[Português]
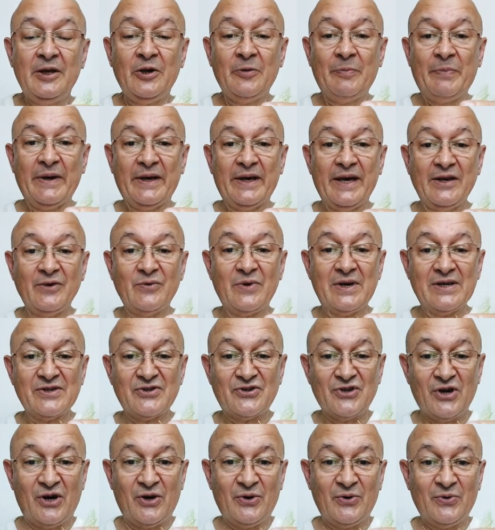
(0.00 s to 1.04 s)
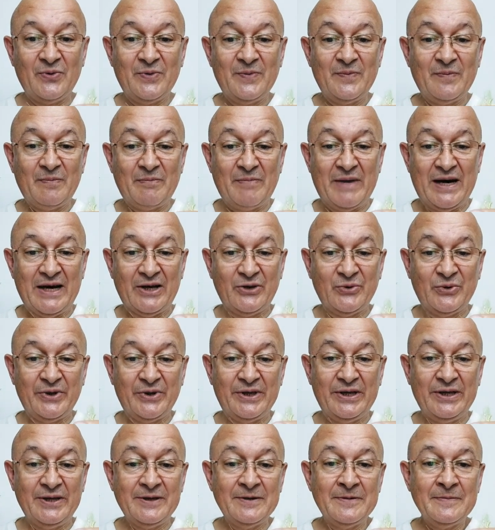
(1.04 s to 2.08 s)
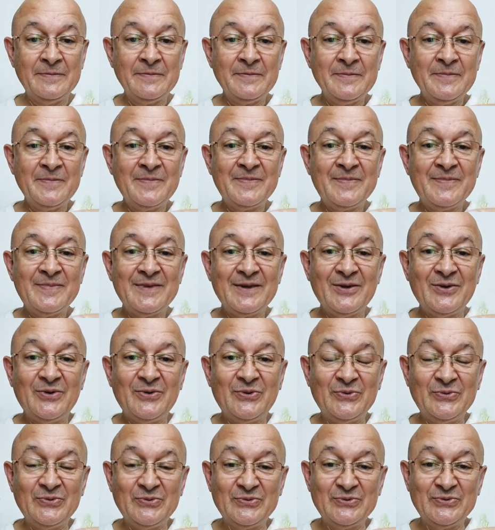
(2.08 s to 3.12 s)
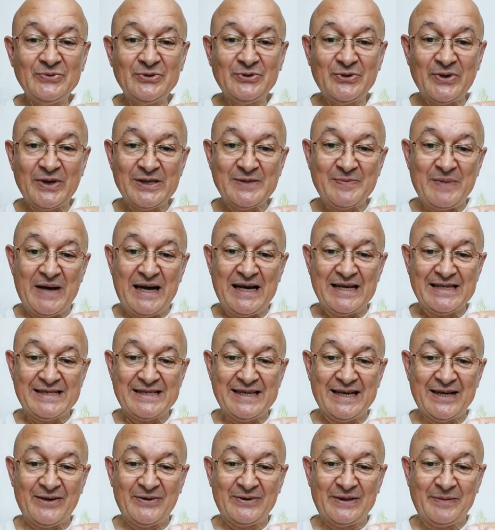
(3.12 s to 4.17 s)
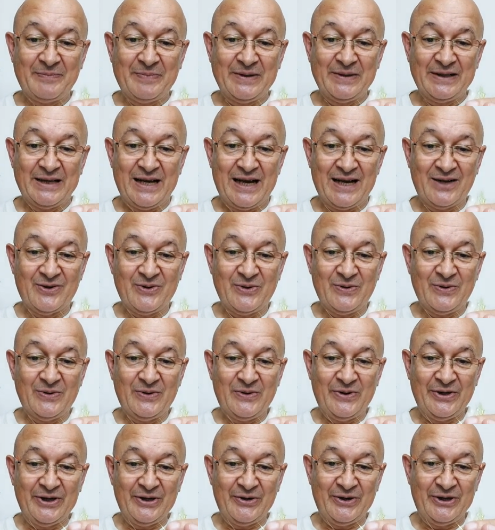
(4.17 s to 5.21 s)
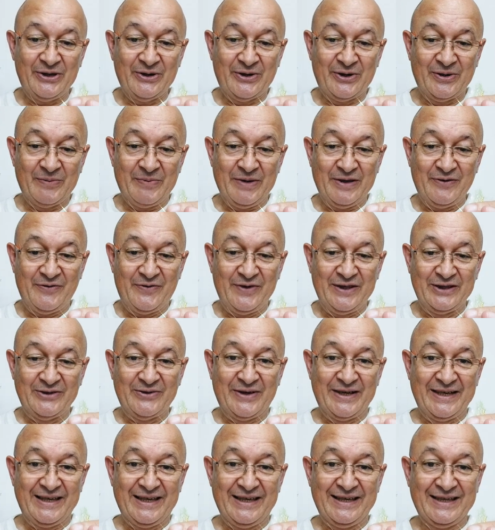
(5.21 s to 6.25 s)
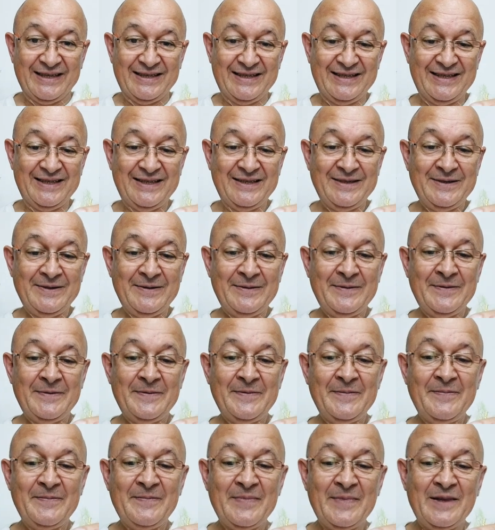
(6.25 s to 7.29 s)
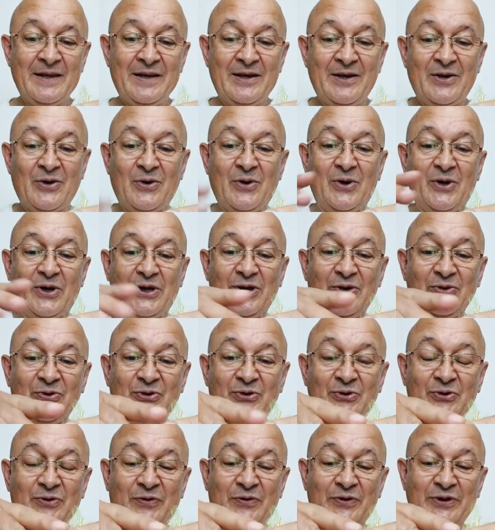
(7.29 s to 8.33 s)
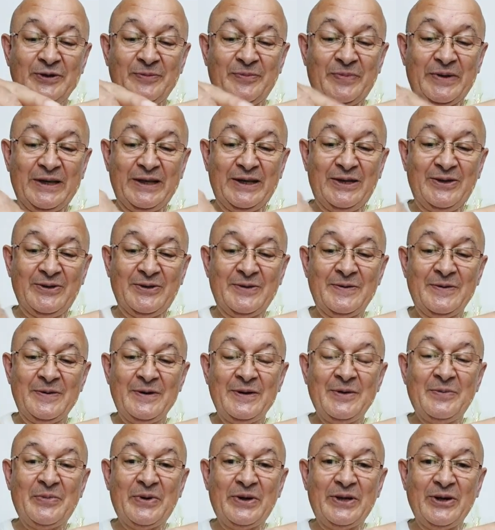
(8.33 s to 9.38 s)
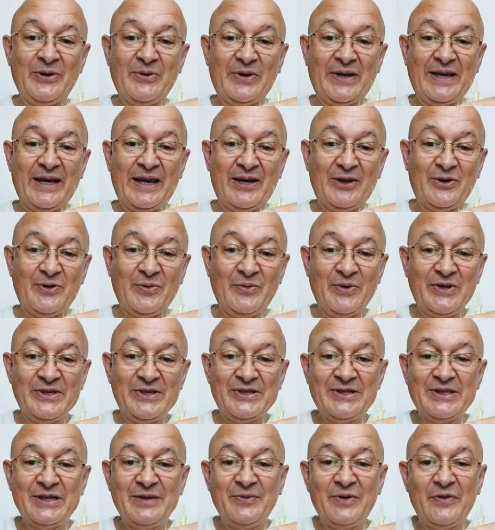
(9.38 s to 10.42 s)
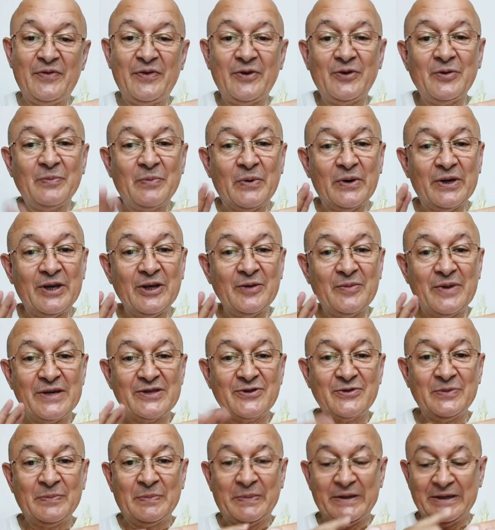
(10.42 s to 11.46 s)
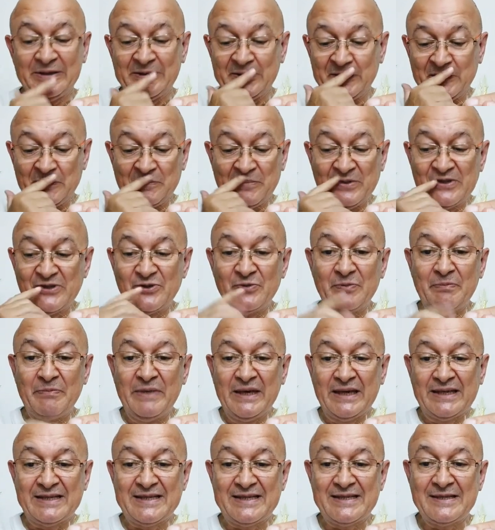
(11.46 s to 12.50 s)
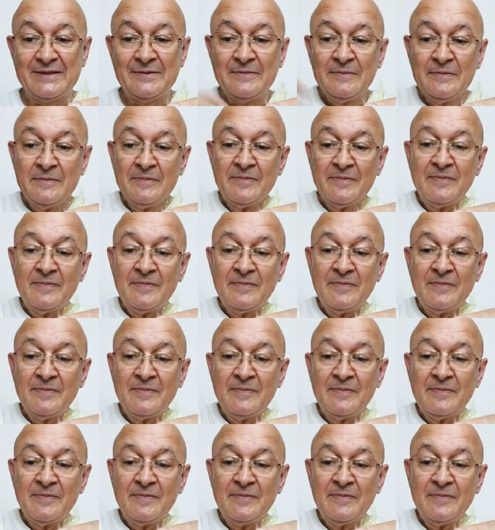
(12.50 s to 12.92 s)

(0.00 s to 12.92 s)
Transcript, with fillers: Eu peguei um anzol Maruri, um 2 barra 0 da Pinnacle. Oi, Oriô, bem-vindo aí. Coloquei um tufo de brilho porque eu quero que o meu streamer fique um pouquinho mais comprido. Eu pus um mix,